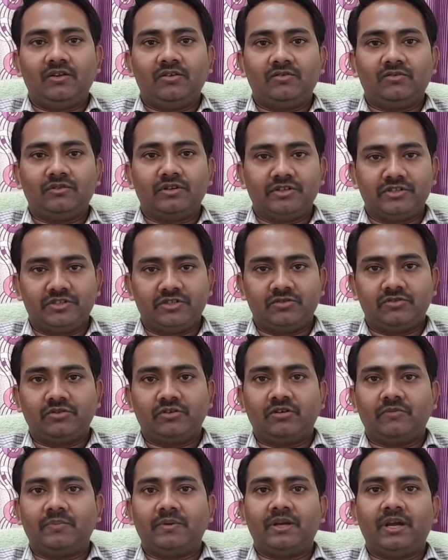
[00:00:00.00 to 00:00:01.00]
तो निश्चित
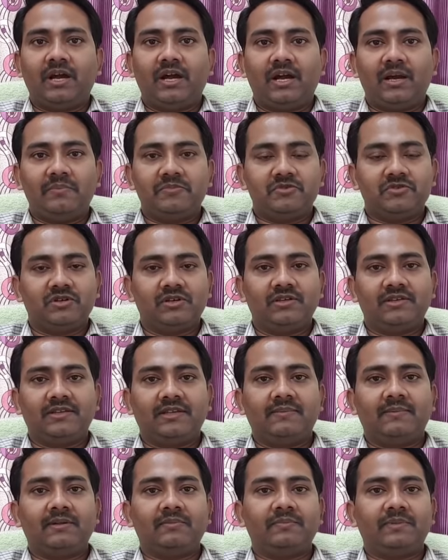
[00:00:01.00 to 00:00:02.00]
तौर पे आप जो है
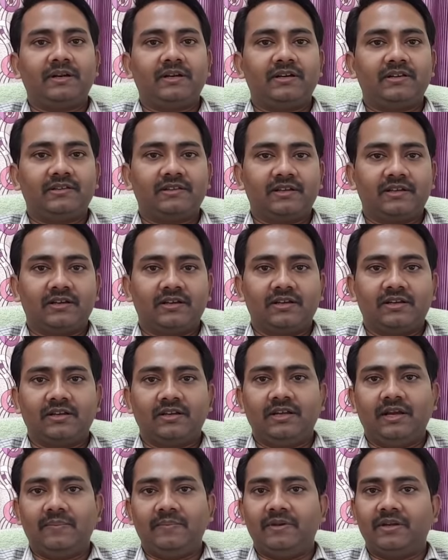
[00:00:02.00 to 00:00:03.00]
इसके बाद प्रैक्टिस करने के
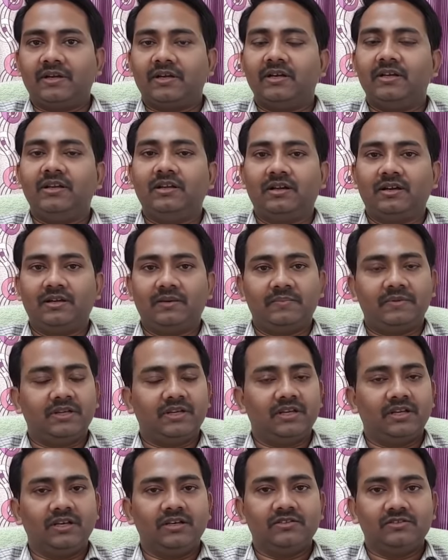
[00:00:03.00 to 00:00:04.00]
लिए आपने कहीं ना कहीं अपनी
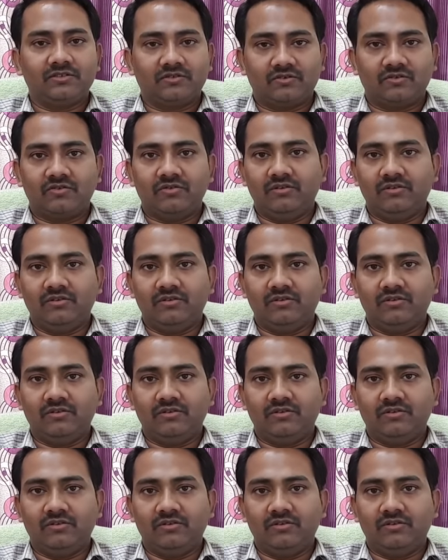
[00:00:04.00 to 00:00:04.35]
क्लिनिक ज़रूर